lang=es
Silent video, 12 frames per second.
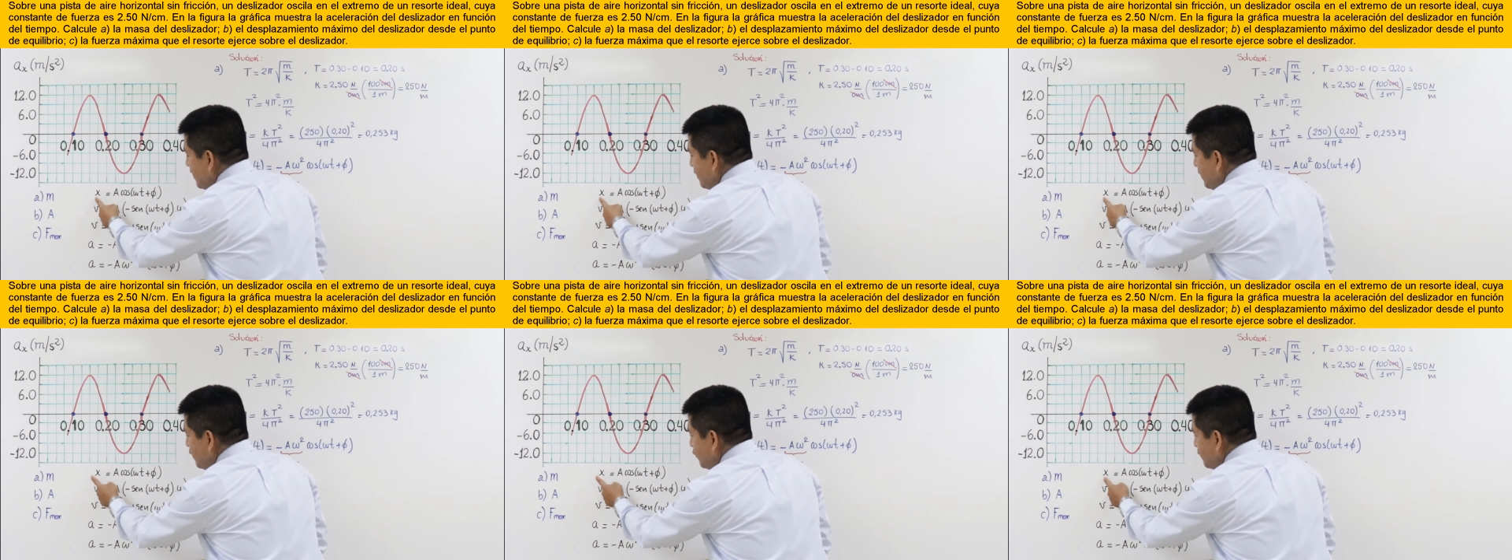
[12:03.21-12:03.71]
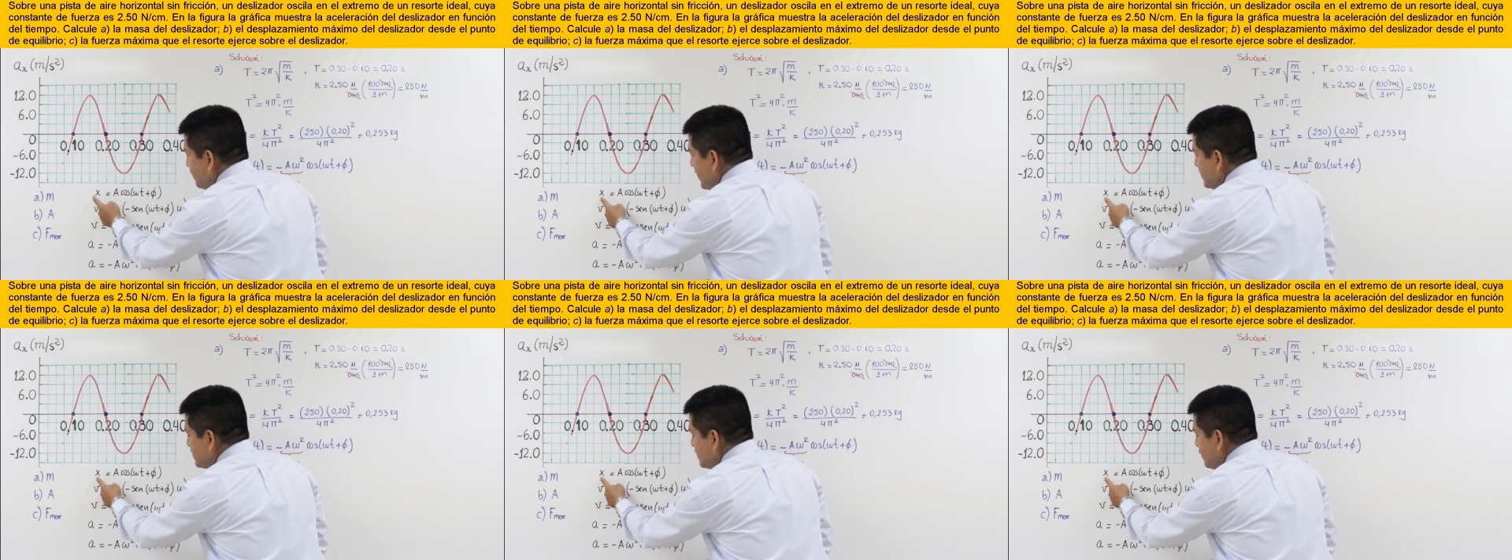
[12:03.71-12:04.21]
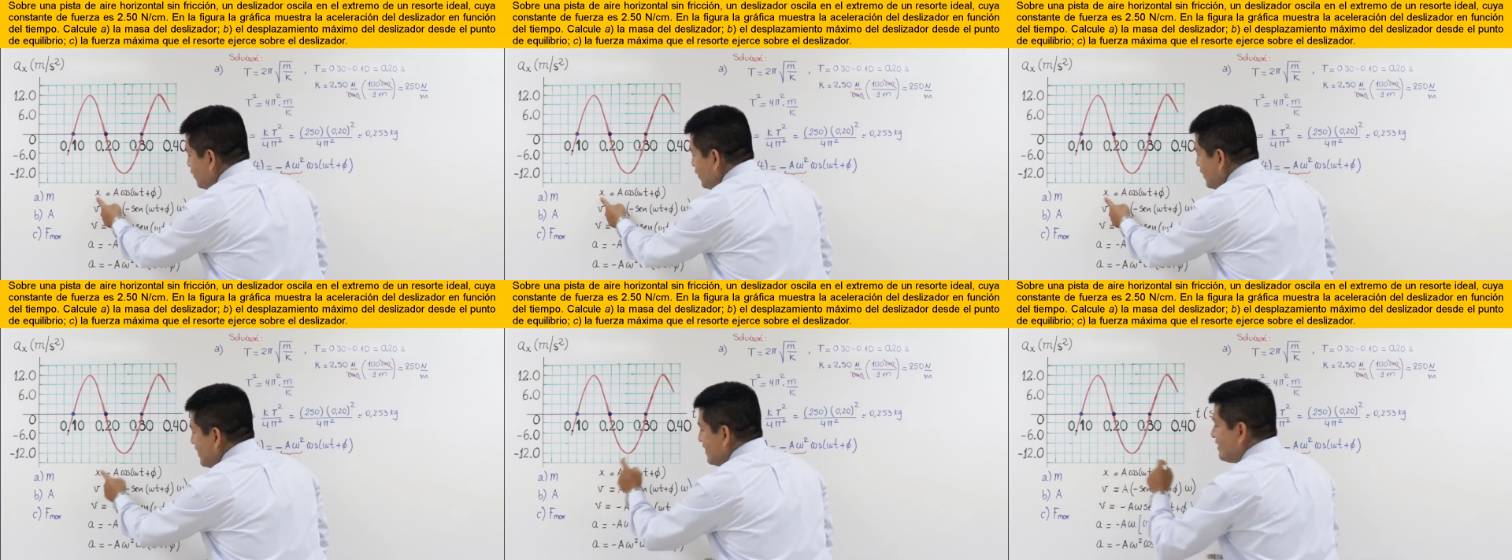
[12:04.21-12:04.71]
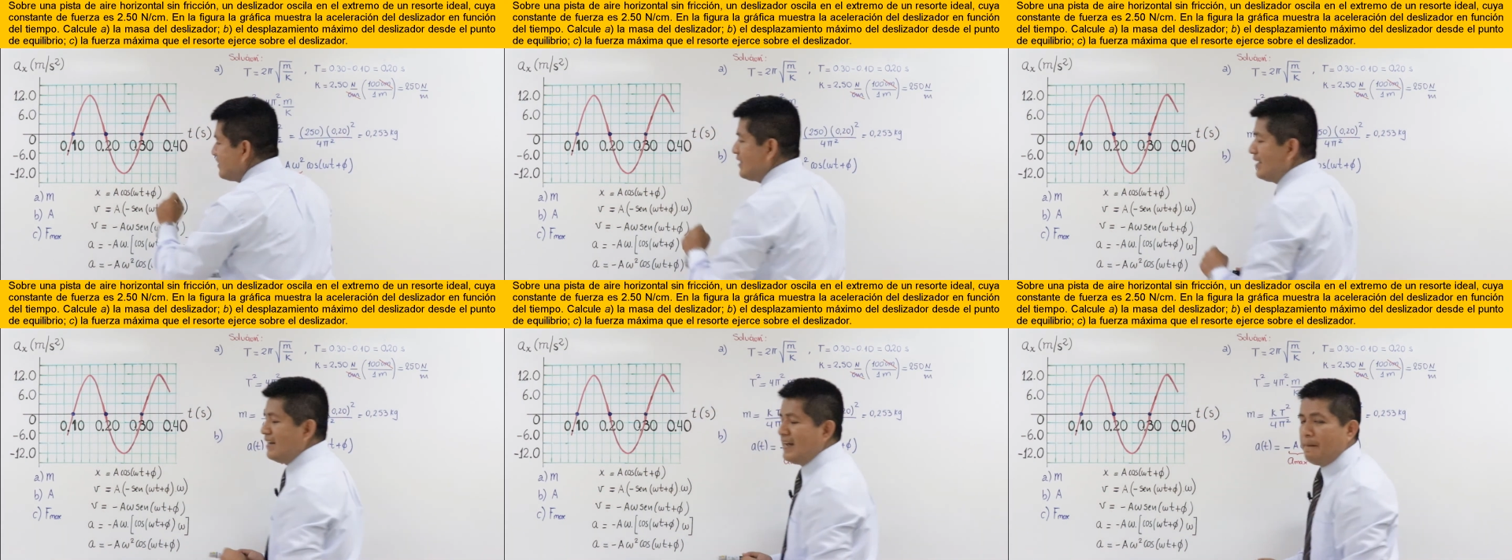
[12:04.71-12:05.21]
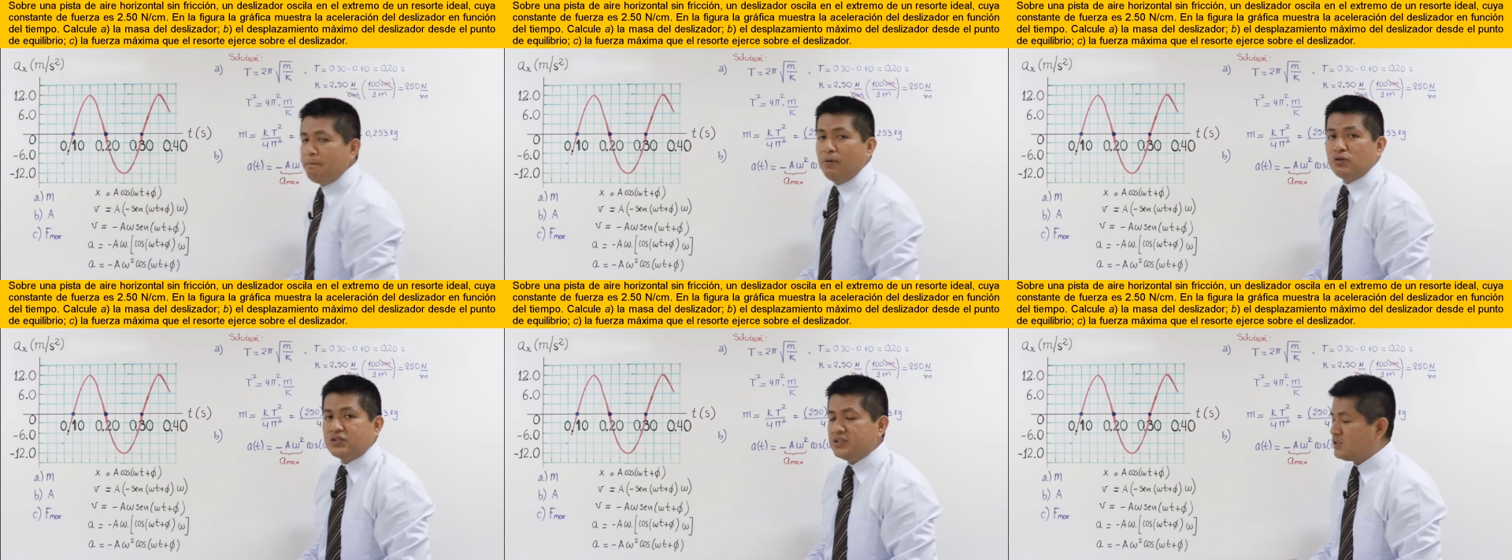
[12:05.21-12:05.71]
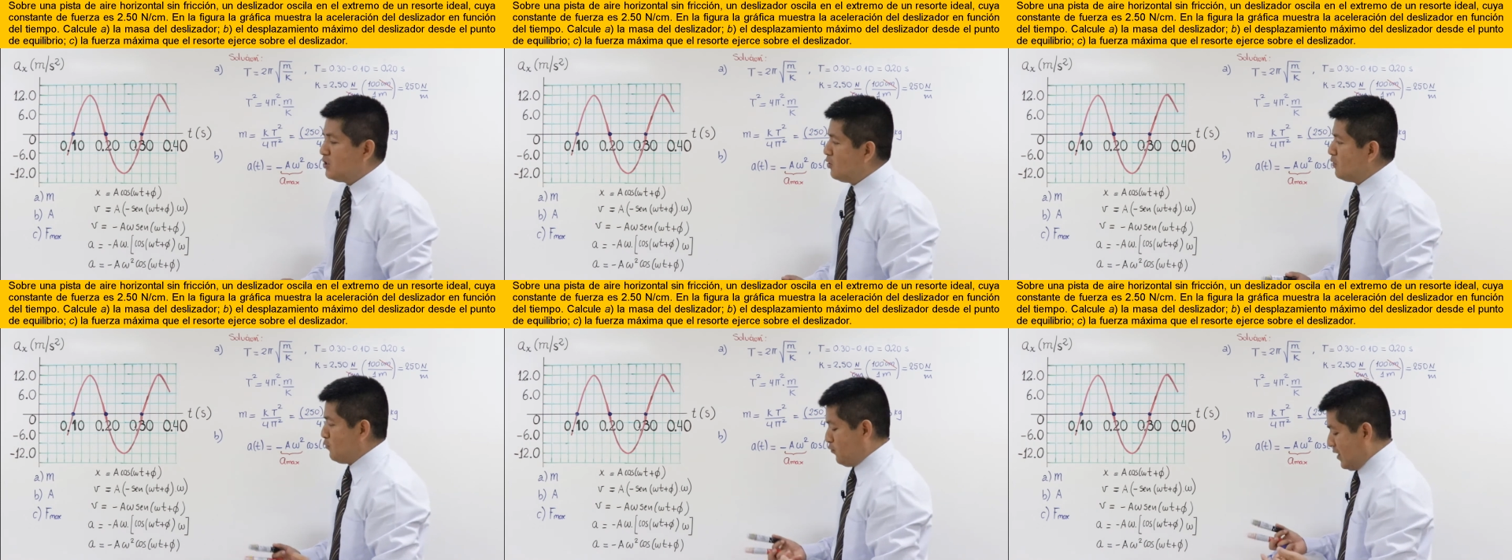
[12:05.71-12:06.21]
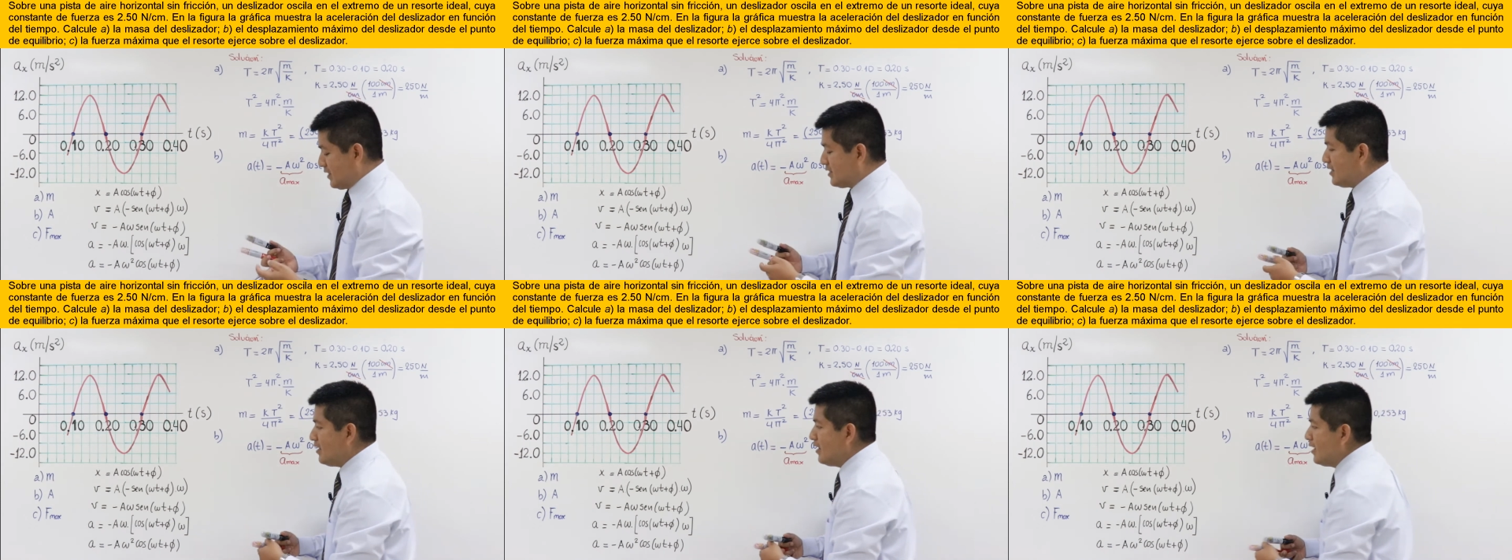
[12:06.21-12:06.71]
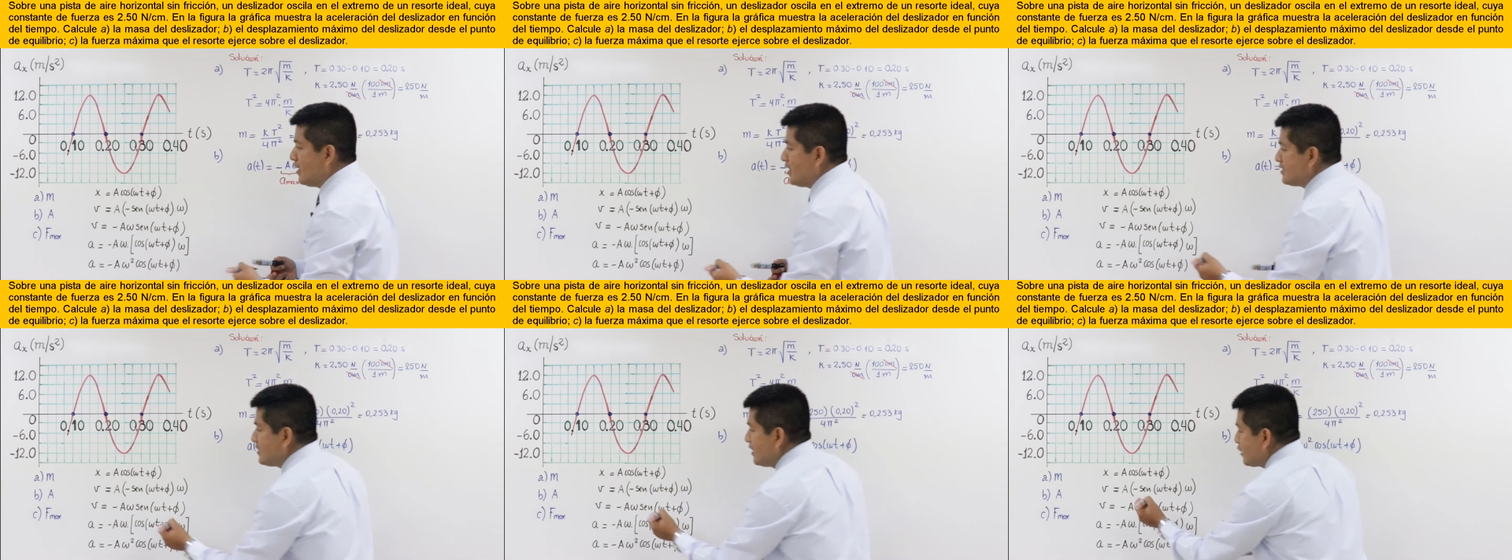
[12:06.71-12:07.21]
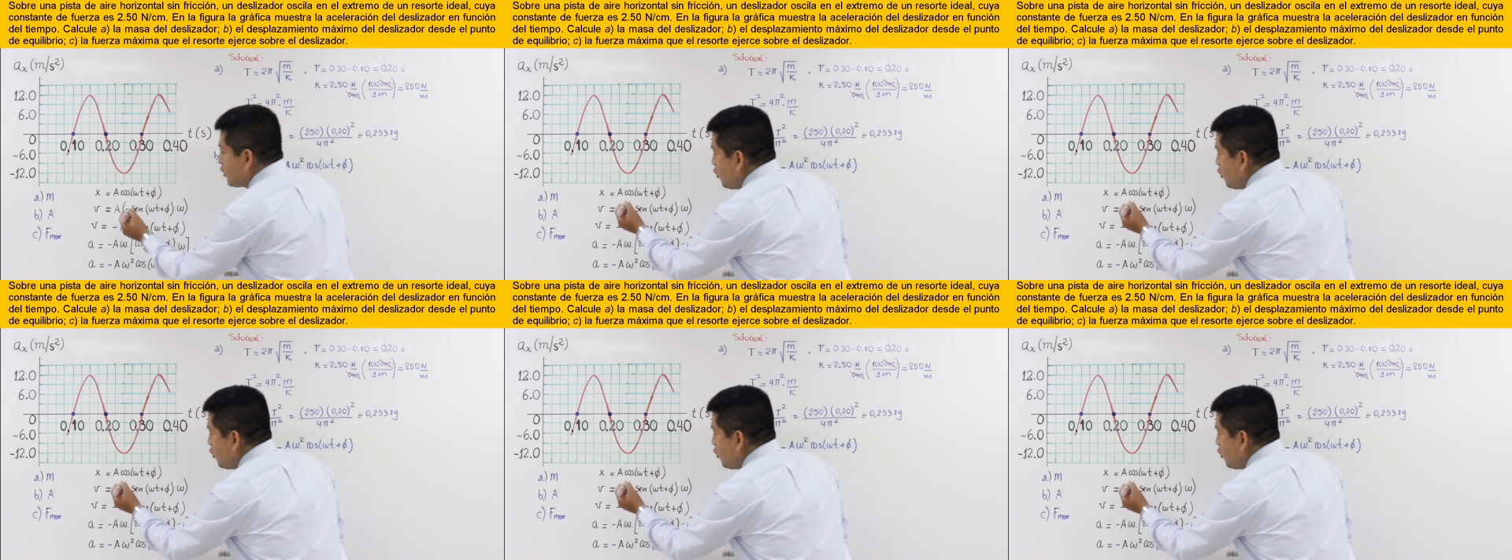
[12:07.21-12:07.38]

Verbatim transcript: valor máximo de la posición? Fácil, es el